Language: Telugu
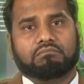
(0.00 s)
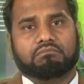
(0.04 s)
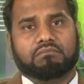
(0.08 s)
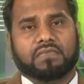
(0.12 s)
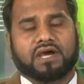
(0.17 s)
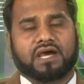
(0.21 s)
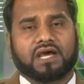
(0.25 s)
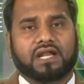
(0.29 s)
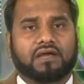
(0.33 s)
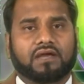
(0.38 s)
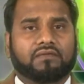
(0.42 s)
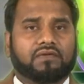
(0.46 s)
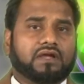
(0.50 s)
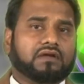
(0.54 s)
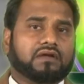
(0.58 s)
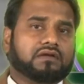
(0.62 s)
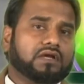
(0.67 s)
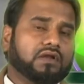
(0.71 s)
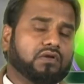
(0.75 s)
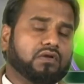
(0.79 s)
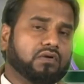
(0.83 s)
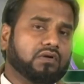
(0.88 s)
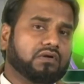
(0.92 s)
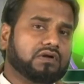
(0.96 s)
మానవ
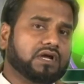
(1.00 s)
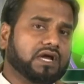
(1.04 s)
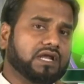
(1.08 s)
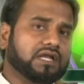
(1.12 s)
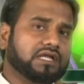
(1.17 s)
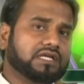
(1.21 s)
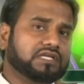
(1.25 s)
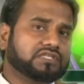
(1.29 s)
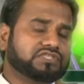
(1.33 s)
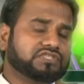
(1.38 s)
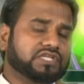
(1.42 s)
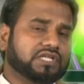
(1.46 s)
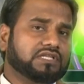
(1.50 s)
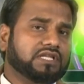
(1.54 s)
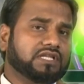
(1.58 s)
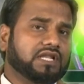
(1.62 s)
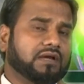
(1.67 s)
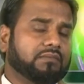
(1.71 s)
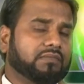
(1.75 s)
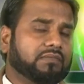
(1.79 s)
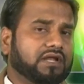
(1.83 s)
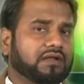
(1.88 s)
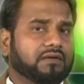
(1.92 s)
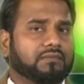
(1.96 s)
యొక్క లోకానికి చెందిన
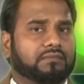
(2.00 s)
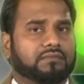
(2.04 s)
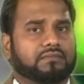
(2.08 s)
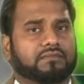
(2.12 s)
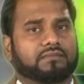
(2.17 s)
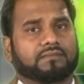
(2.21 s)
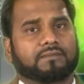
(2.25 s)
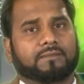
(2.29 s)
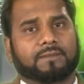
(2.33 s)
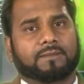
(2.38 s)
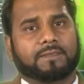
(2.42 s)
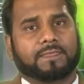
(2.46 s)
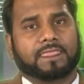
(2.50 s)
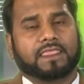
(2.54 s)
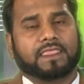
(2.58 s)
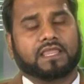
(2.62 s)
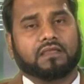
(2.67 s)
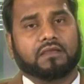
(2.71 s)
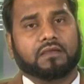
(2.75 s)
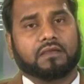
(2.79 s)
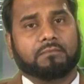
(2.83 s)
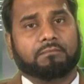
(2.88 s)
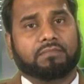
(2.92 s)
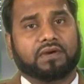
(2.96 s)
మనం
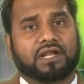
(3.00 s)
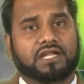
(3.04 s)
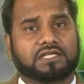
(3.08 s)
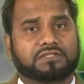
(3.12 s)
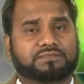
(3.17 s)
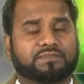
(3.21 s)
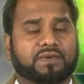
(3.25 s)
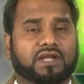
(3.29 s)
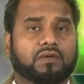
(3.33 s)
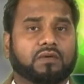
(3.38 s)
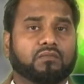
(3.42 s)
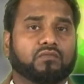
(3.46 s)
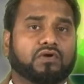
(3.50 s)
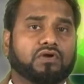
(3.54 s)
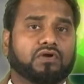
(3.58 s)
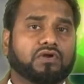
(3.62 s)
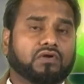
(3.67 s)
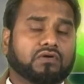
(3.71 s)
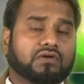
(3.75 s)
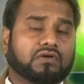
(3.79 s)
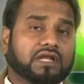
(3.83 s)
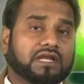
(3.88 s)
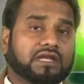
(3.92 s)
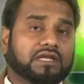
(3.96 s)
పరస్పరం
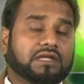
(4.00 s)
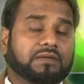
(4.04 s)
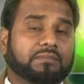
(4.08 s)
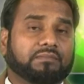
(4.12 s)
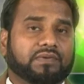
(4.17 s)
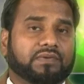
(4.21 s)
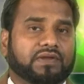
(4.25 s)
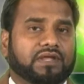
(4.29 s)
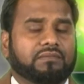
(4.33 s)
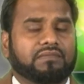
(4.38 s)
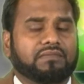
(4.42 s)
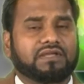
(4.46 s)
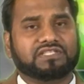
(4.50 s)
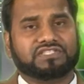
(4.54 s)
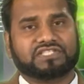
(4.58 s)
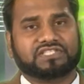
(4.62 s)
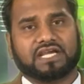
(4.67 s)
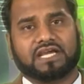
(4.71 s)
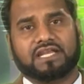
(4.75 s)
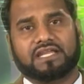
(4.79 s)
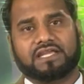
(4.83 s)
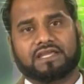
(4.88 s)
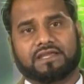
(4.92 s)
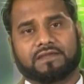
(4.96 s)
వండొకరిని
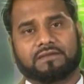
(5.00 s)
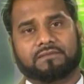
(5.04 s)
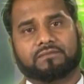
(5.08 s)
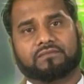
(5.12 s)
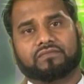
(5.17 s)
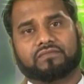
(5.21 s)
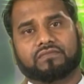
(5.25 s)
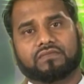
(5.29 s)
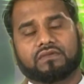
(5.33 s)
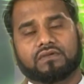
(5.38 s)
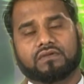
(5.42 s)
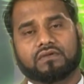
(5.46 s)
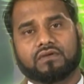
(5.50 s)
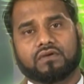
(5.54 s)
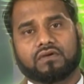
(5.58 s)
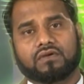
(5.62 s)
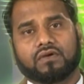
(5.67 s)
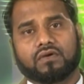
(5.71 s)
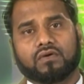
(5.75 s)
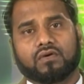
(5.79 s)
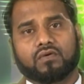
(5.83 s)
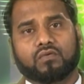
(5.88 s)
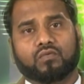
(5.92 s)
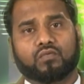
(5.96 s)
ప్రేమించాలి
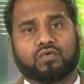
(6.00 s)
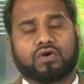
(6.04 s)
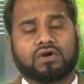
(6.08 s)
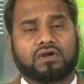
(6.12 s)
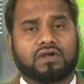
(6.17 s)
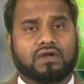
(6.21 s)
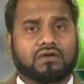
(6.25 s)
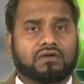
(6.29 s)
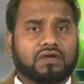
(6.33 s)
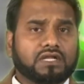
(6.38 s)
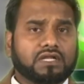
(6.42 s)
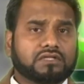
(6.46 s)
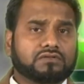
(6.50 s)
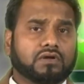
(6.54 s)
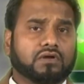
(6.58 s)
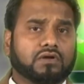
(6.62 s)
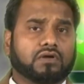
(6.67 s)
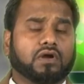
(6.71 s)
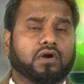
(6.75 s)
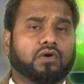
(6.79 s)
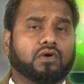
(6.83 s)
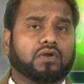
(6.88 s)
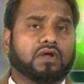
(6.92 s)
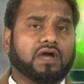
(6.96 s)
వండొకరితో
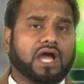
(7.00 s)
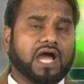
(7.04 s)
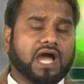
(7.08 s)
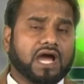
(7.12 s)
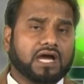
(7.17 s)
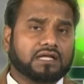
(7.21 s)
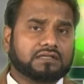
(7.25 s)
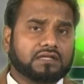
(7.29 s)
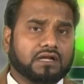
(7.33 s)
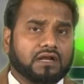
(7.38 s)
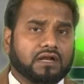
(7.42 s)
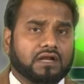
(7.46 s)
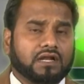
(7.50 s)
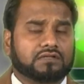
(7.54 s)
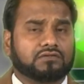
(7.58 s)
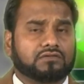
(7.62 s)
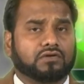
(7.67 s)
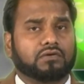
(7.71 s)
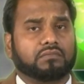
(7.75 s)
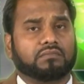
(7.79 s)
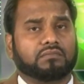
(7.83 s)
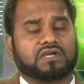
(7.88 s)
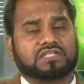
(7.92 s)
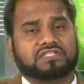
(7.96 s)
గౌరవ ఆదరణతో
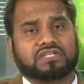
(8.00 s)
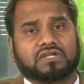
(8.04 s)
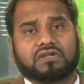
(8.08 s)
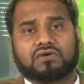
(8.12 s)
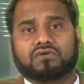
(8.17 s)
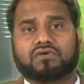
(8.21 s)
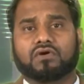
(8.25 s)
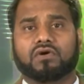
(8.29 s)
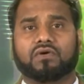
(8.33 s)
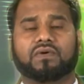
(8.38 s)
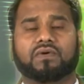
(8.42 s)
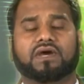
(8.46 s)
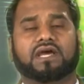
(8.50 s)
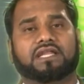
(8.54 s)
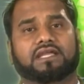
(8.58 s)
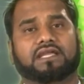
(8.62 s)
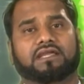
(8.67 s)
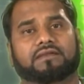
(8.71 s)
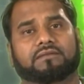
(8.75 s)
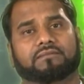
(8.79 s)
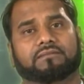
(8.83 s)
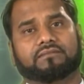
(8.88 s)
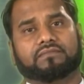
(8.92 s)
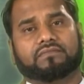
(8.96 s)
మసలుకోవాలి
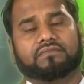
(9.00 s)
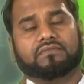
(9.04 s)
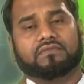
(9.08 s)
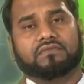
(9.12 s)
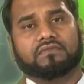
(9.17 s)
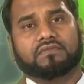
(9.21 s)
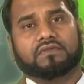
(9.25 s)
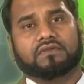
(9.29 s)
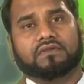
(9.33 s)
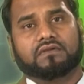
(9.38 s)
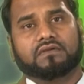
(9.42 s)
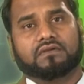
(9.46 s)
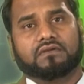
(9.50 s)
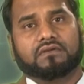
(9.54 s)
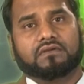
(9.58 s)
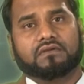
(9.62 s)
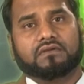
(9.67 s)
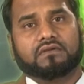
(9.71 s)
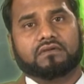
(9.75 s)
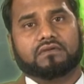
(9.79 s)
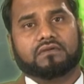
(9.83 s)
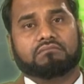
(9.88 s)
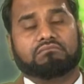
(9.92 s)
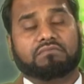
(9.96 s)

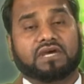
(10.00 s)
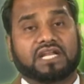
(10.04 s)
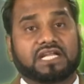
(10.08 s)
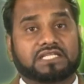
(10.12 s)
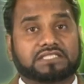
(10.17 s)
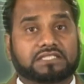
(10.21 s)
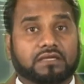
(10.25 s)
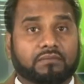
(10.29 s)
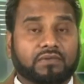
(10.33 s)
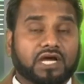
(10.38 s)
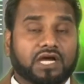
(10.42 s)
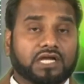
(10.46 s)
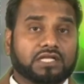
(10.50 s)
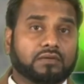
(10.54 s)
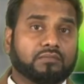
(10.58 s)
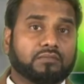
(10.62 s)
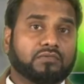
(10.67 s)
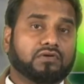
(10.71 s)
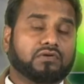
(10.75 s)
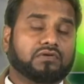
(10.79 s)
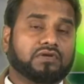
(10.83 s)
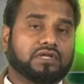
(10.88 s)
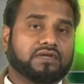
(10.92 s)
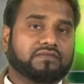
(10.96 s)
మన
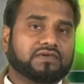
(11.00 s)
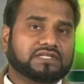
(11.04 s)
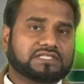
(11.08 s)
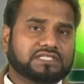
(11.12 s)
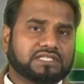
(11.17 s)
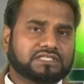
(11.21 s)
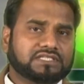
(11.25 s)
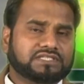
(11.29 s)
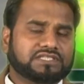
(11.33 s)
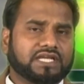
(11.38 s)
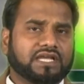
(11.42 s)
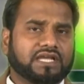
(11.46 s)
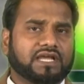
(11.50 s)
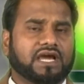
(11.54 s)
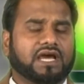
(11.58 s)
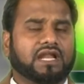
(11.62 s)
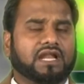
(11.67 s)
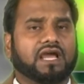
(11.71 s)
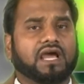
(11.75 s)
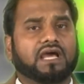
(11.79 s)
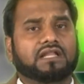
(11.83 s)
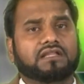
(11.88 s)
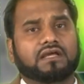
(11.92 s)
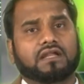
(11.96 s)
సమాజంలో నివసించే
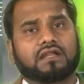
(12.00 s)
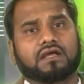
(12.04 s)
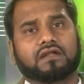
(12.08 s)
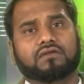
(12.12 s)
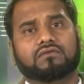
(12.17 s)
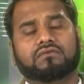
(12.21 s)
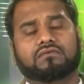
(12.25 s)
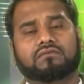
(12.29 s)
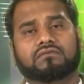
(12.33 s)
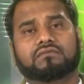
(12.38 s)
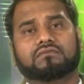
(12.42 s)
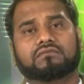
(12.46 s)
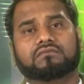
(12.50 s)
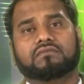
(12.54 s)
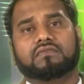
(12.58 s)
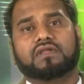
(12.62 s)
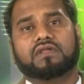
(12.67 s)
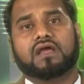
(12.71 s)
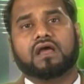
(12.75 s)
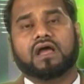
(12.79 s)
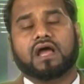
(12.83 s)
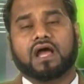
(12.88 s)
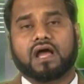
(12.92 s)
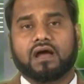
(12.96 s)
అనాథలను
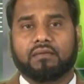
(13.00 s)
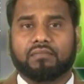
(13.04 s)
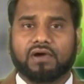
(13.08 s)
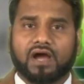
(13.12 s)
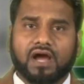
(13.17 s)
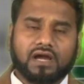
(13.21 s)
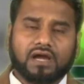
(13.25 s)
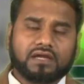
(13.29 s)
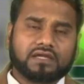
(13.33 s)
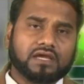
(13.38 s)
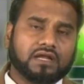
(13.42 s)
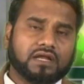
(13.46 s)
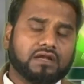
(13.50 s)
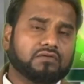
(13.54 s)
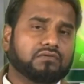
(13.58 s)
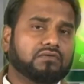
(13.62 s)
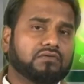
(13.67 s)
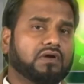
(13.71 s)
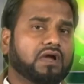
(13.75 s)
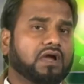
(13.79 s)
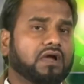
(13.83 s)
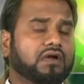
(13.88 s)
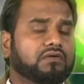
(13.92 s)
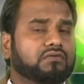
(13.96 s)
అభాగ్యలను
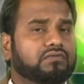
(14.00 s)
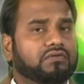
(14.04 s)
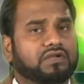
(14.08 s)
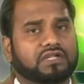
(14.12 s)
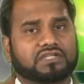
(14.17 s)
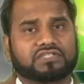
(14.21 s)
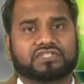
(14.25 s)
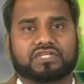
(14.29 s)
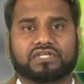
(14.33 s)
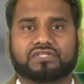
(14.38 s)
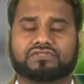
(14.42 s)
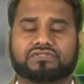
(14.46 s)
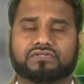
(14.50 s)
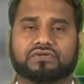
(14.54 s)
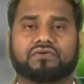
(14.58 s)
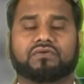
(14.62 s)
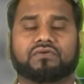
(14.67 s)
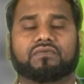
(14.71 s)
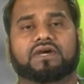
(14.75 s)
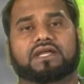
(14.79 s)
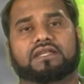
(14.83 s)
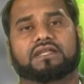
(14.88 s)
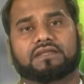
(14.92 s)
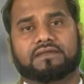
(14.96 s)
అక్కున
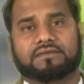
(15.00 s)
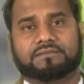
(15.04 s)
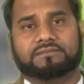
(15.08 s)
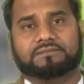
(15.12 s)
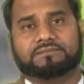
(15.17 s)
చేర్చుకోవాలి